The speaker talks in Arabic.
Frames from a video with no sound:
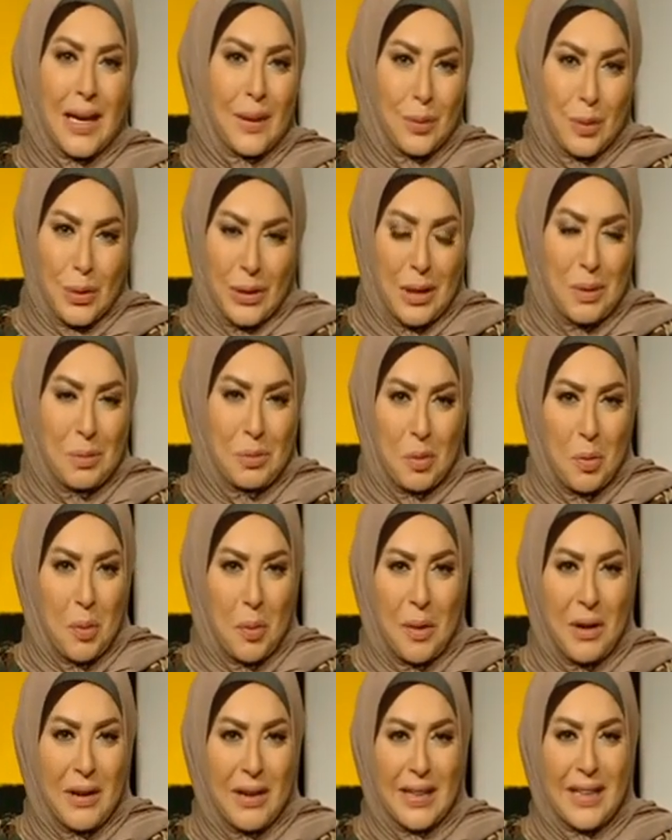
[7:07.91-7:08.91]
عبد الله بن
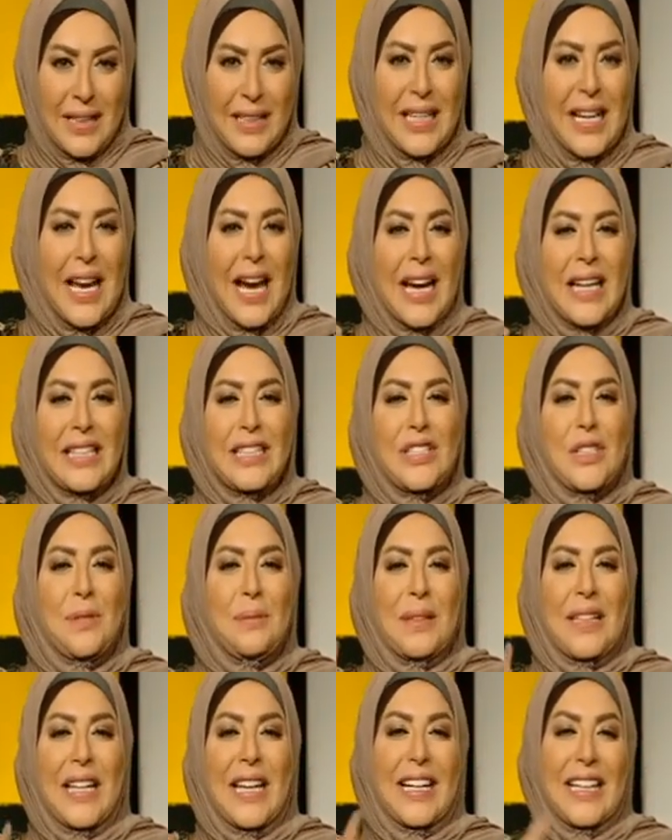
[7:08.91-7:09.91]
مبارك ليحج
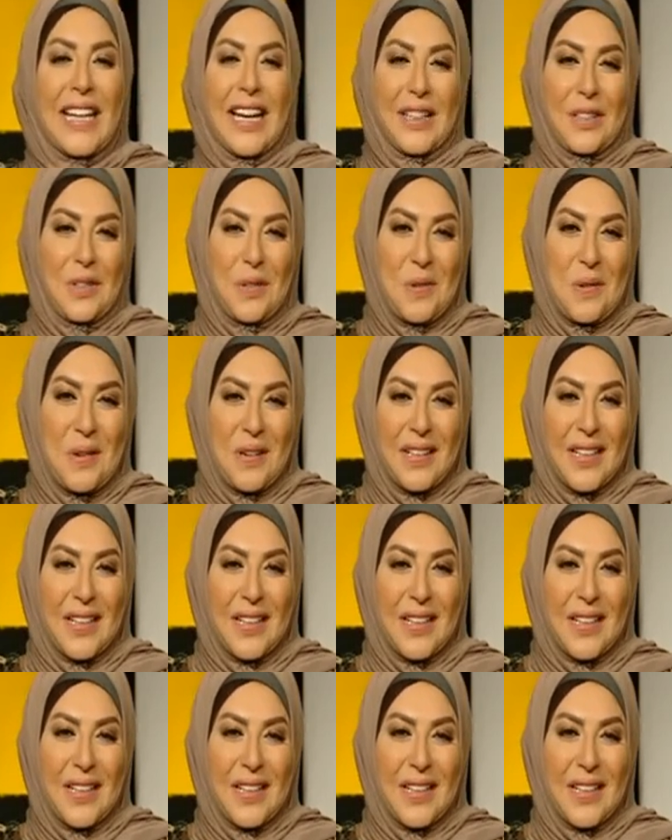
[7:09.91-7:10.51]
بدلا عنه